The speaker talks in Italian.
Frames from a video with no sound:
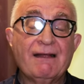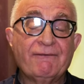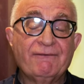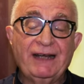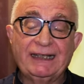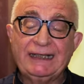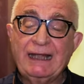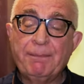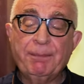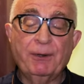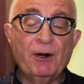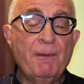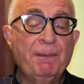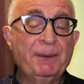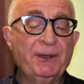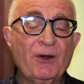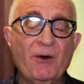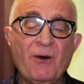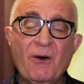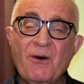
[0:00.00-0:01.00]
vada
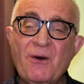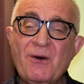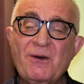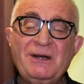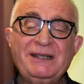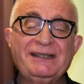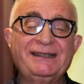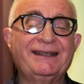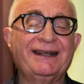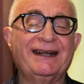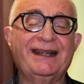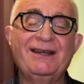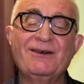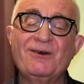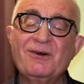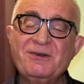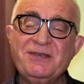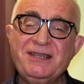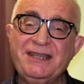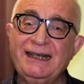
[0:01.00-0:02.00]
proprio oltre
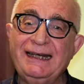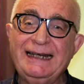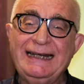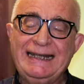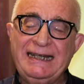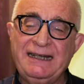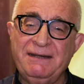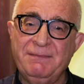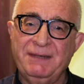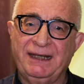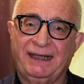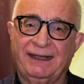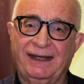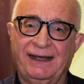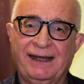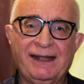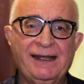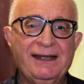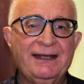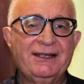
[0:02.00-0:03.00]
ogni
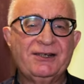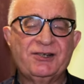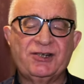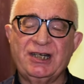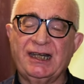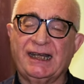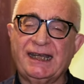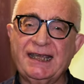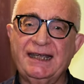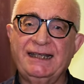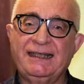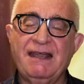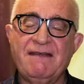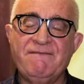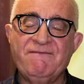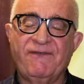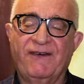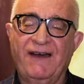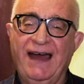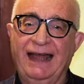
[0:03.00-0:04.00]
limite. Ci chiede
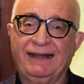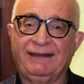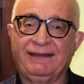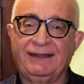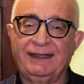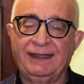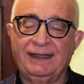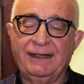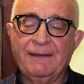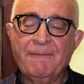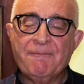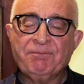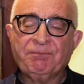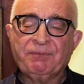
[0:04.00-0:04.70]
infatti